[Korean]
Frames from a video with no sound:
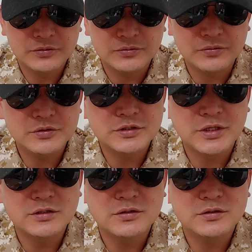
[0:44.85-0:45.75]
또 이제
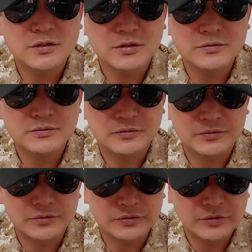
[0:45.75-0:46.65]
사성
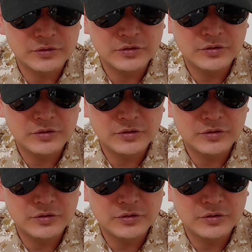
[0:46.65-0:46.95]
장군도